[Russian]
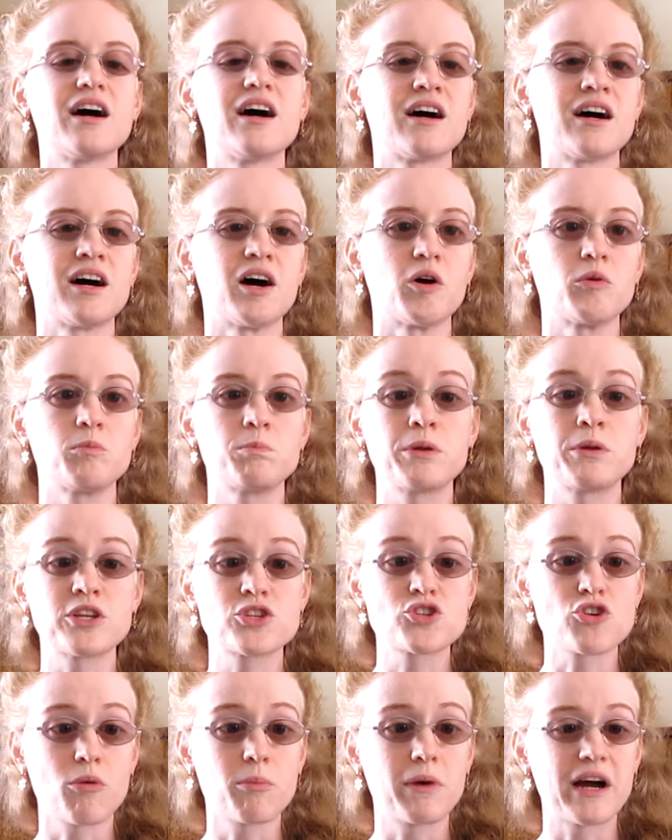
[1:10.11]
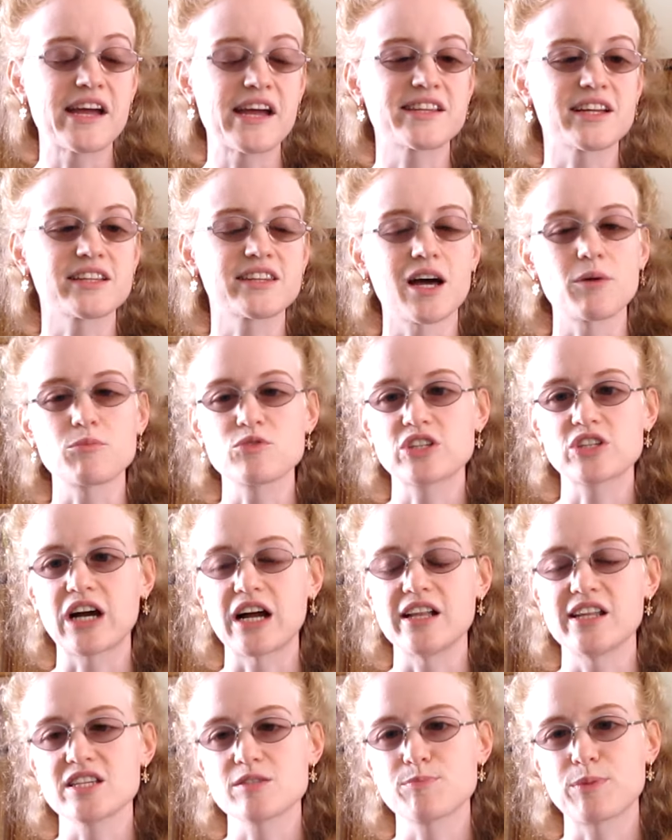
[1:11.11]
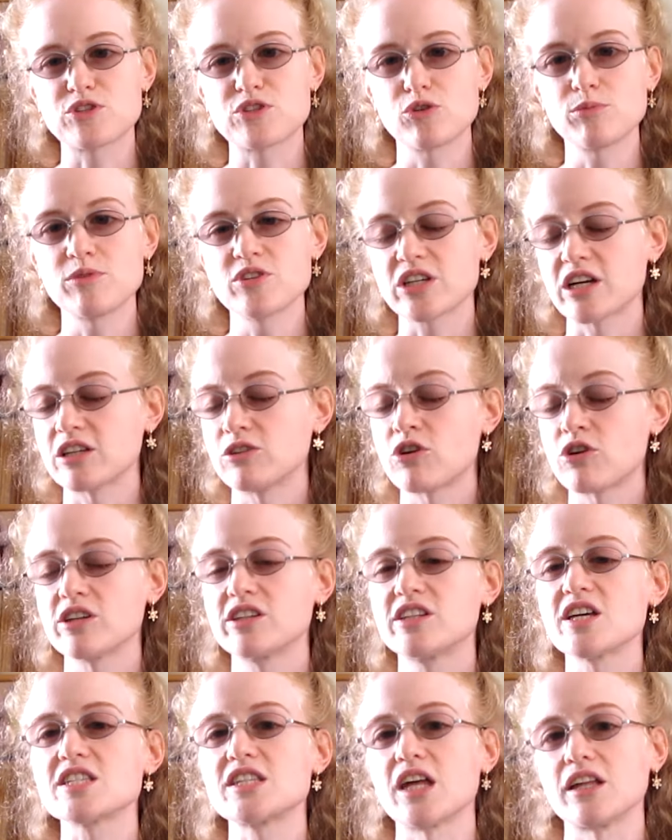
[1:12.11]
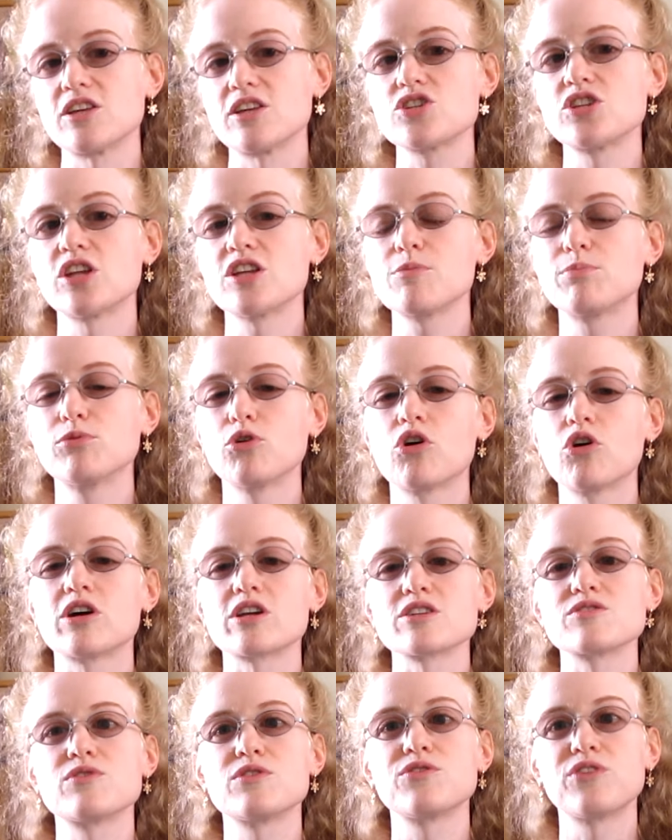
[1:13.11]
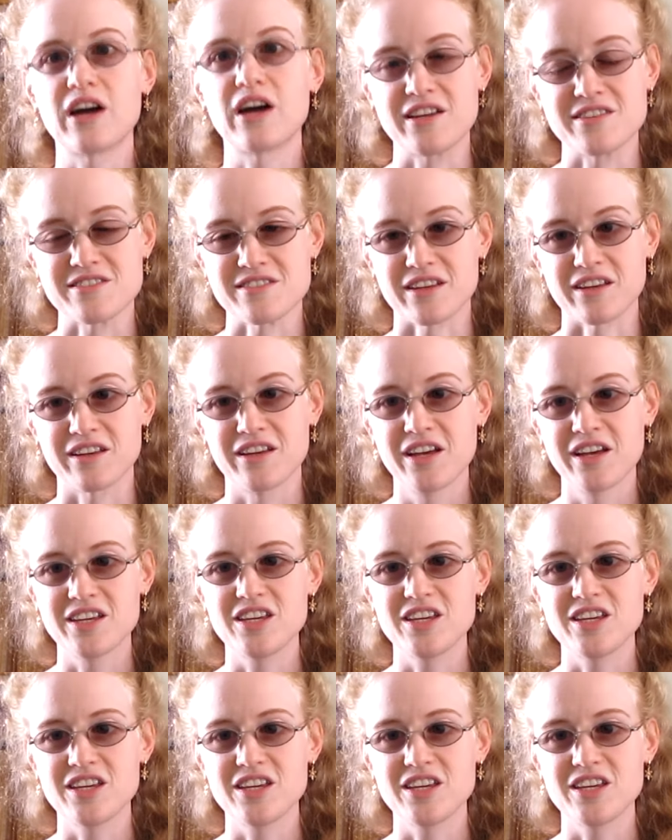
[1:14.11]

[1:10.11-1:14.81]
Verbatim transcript: А, причем это та музыкальная способность, которая достаточно неплохо развивается.